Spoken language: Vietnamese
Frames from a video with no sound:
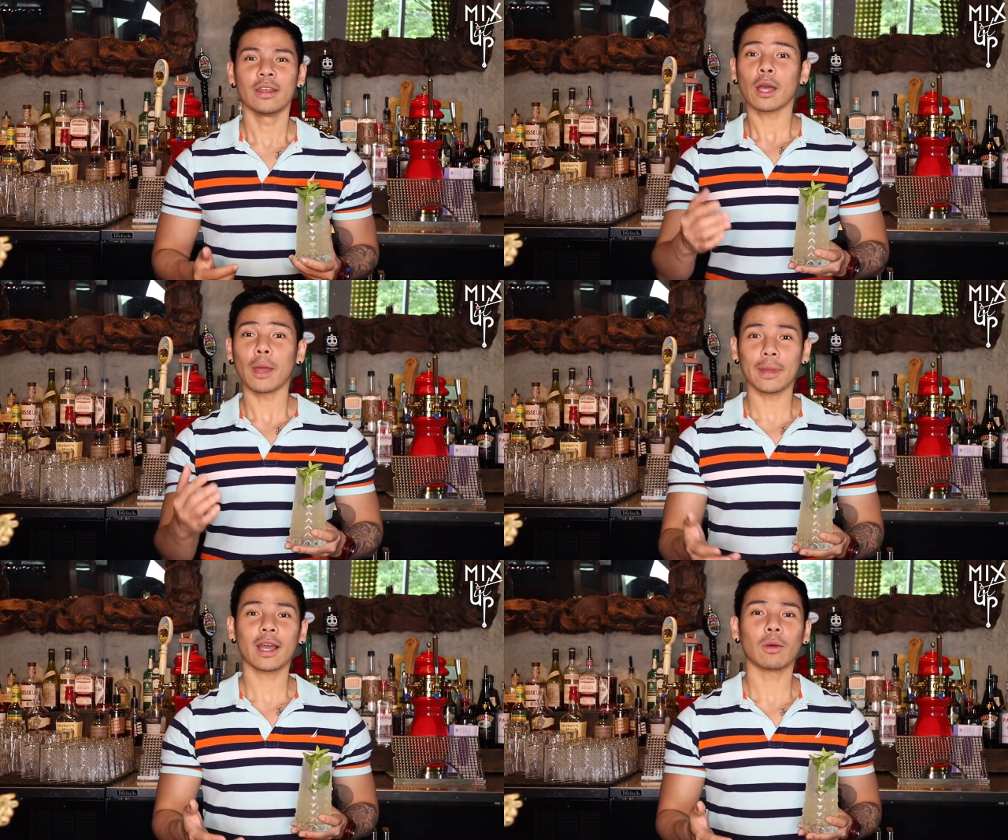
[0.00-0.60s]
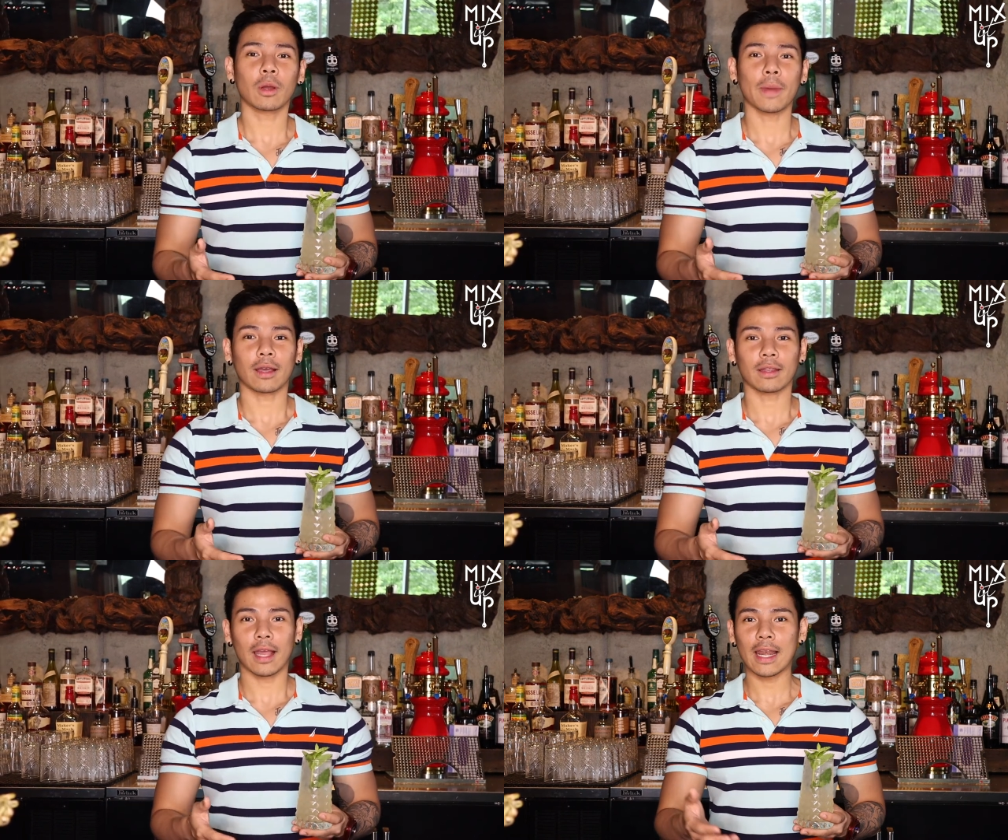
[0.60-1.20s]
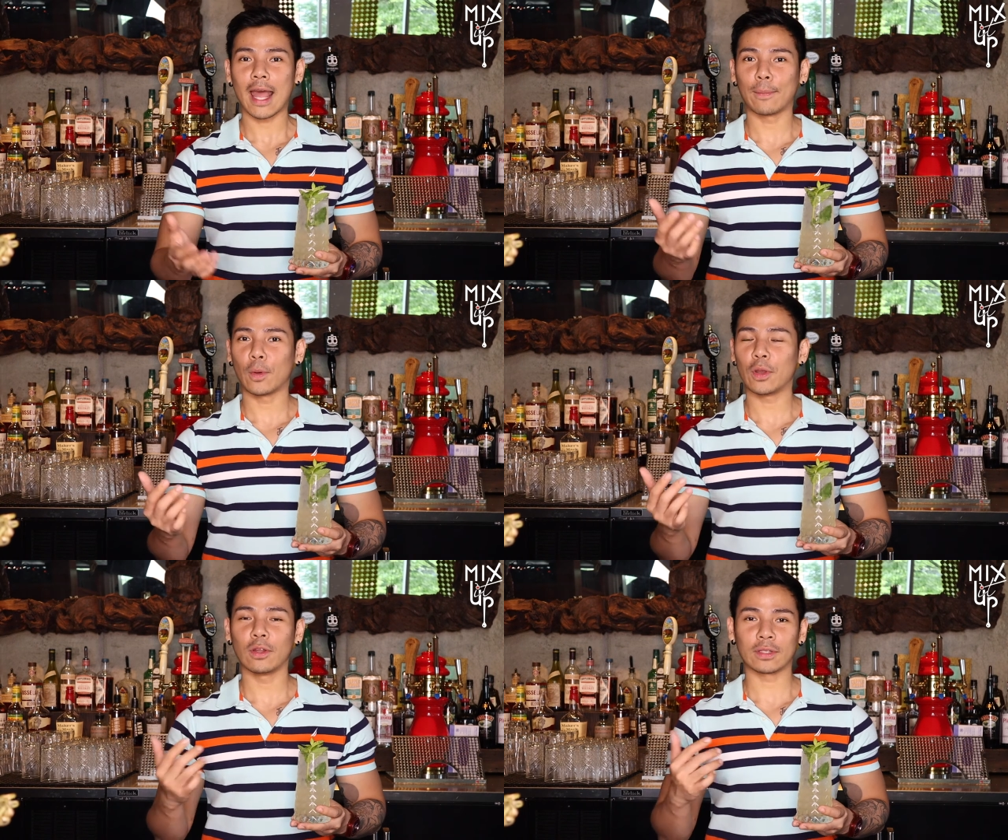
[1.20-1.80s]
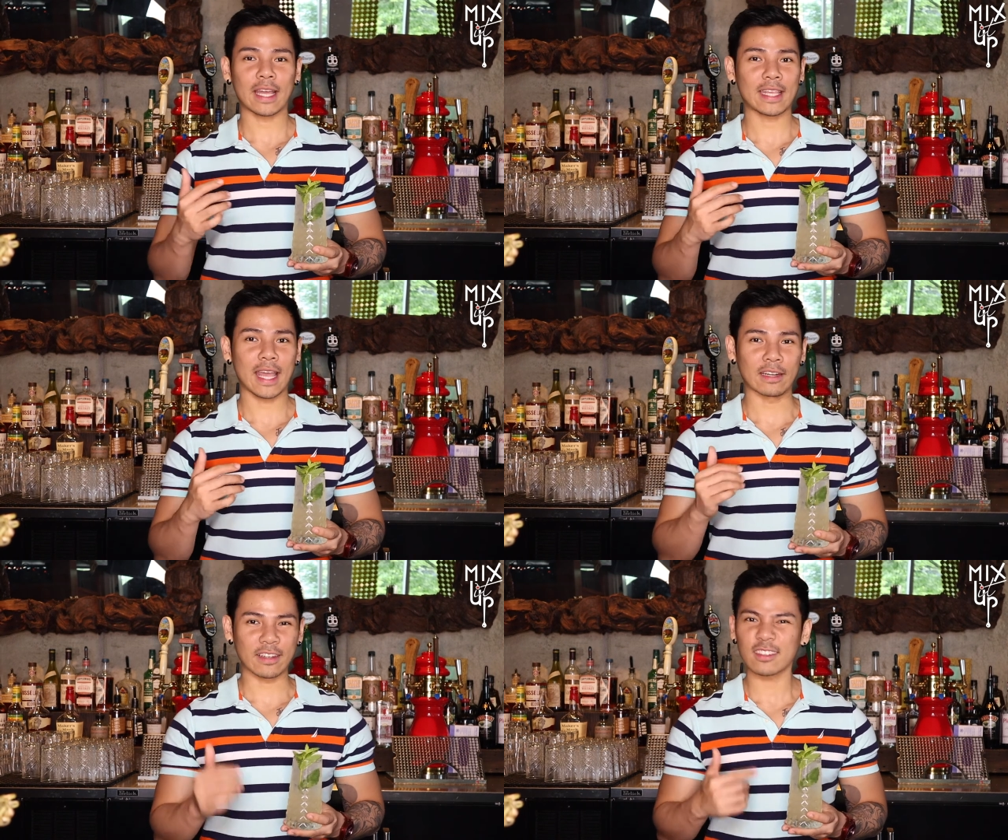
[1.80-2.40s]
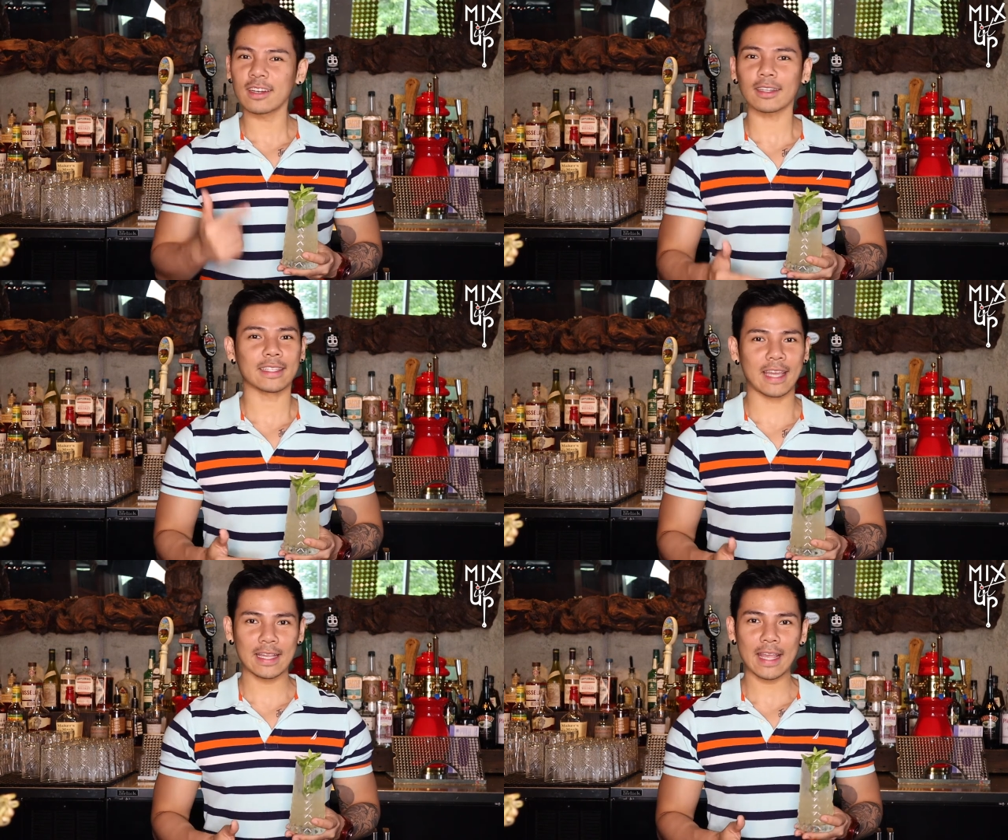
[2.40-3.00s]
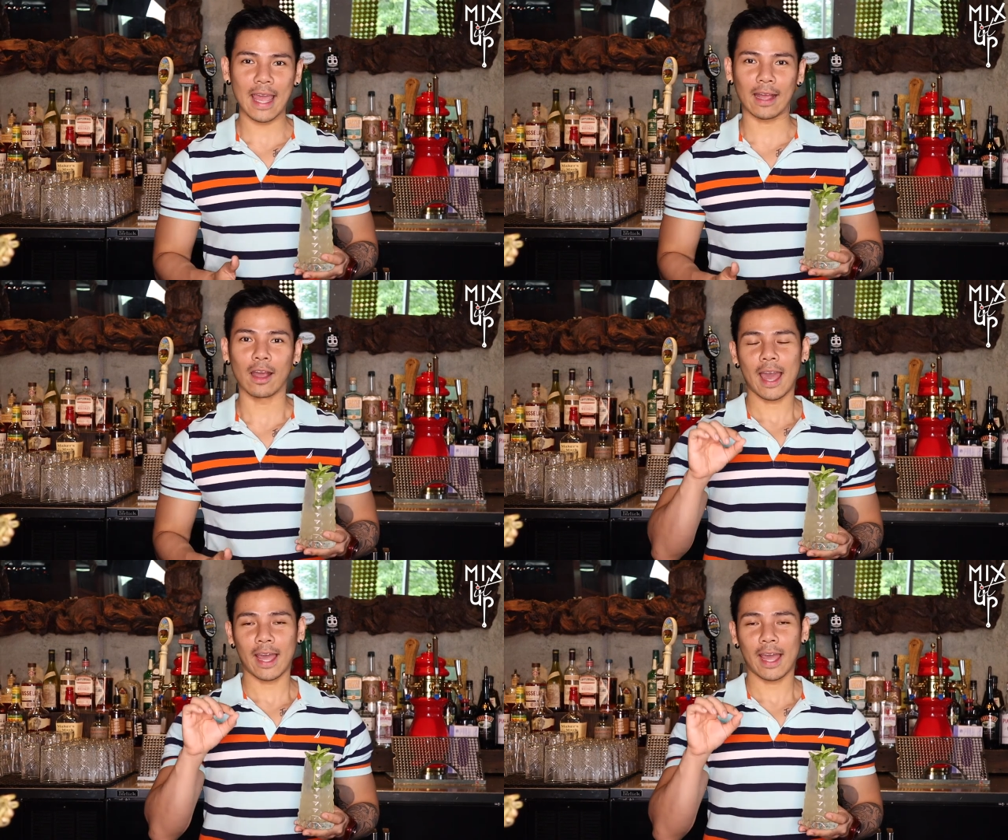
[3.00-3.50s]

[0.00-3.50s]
Các bạn biết không, các bạn có thể làm Mojito tại nhà rất là dễ dàng.